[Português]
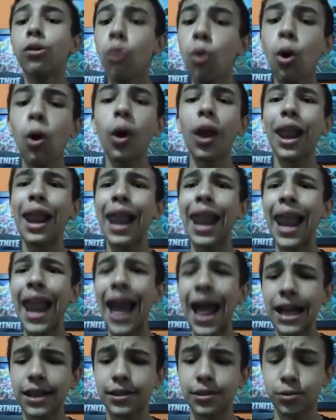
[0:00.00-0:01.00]

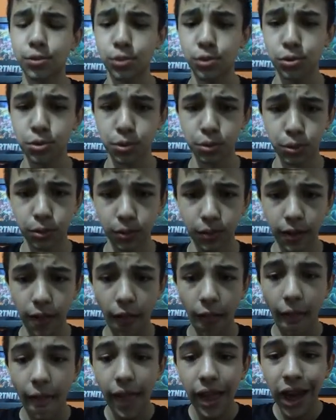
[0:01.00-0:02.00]
Golaço!
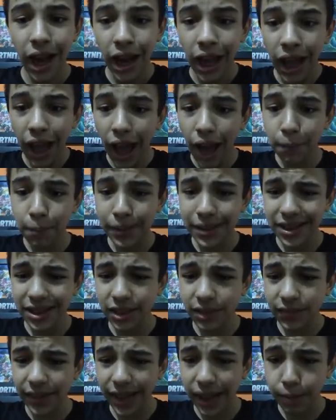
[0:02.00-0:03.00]
A
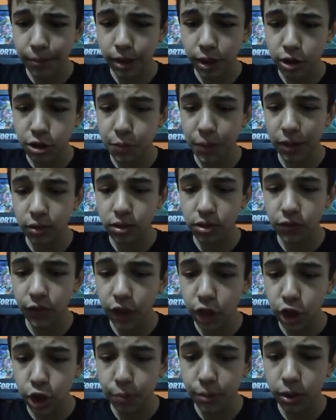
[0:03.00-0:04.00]
partida vai encaminhando para os
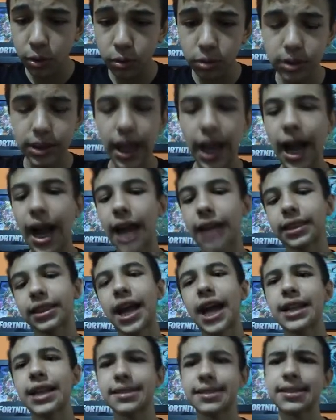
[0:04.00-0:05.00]
20 minutos. Ah,
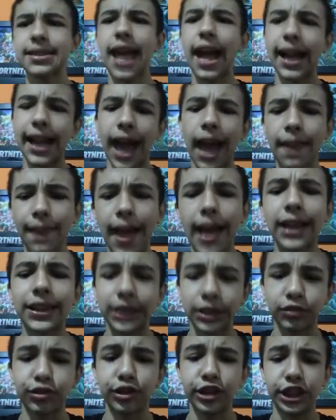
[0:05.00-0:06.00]
tá de
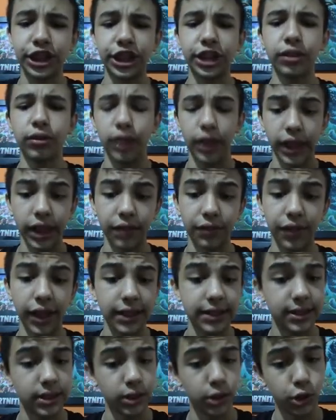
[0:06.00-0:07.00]
sacanagem que foi tiro livre,
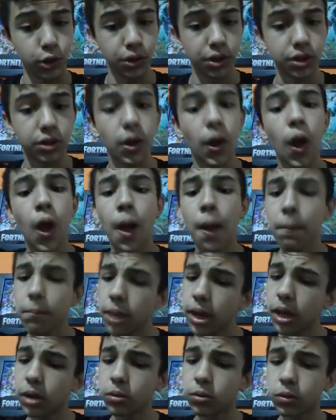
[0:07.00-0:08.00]
hein, seu juiz?
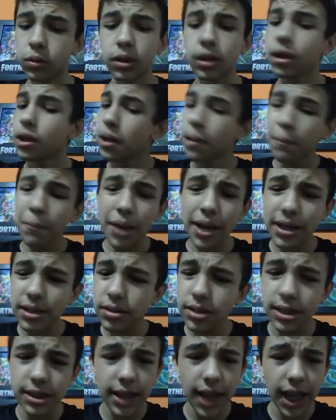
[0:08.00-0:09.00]
Meu,
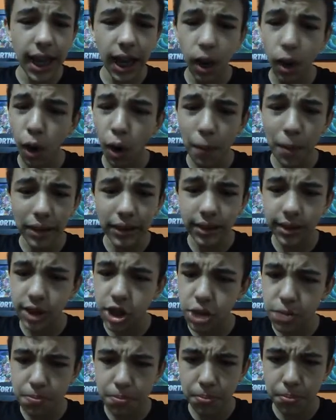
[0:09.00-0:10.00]
mas os caras roubam
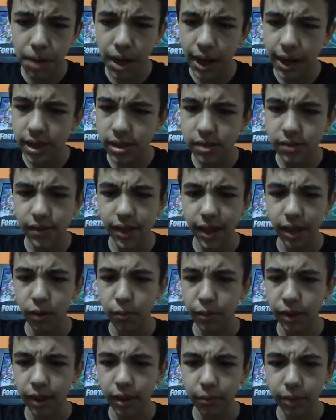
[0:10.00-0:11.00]
demais, velho.
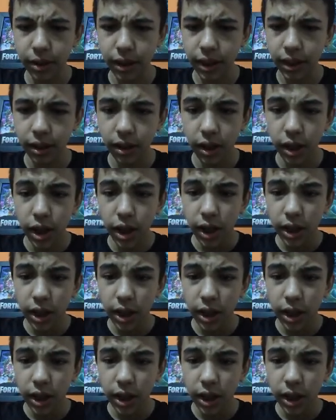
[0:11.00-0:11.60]
Uma, uma,